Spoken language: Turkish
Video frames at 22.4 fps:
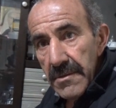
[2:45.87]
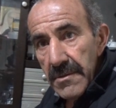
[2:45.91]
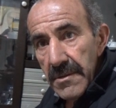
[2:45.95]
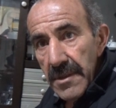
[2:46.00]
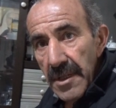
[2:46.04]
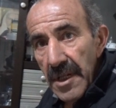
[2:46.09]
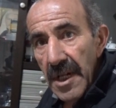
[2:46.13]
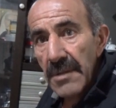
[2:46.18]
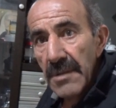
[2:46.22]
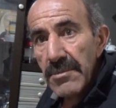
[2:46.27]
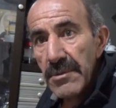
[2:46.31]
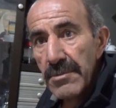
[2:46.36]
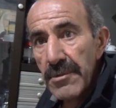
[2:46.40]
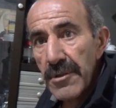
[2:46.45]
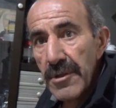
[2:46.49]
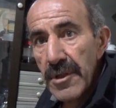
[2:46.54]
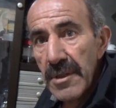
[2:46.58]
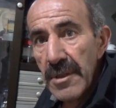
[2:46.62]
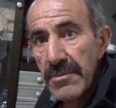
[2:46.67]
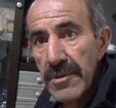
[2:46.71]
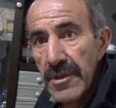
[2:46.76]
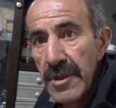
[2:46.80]
Abi
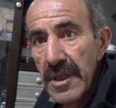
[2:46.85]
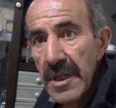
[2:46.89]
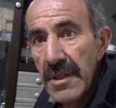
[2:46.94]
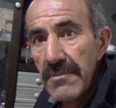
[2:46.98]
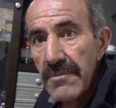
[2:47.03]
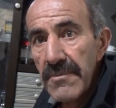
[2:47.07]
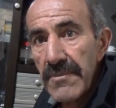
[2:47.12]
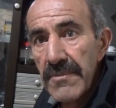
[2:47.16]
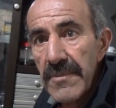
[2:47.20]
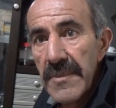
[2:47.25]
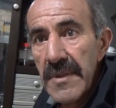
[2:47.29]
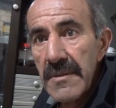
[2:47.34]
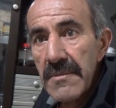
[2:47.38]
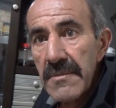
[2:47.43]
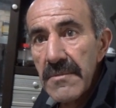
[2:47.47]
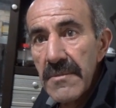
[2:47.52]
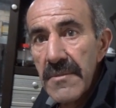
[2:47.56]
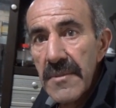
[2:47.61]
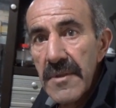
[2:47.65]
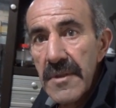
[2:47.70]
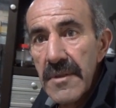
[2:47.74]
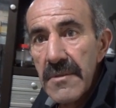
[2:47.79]
böyle böyle.
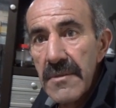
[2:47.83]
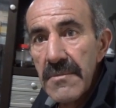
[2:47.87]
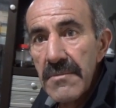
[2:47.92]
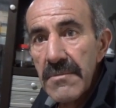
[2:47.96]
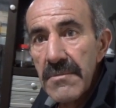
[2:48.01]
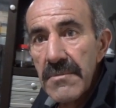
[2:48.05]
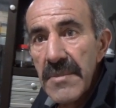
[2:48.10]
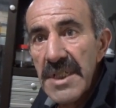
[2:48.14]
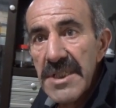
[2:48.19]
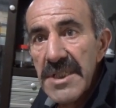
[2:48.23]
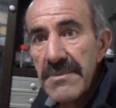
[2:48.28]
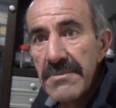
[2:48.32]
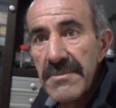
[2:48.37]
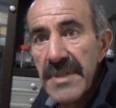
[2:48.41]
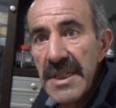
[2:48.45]
Bacım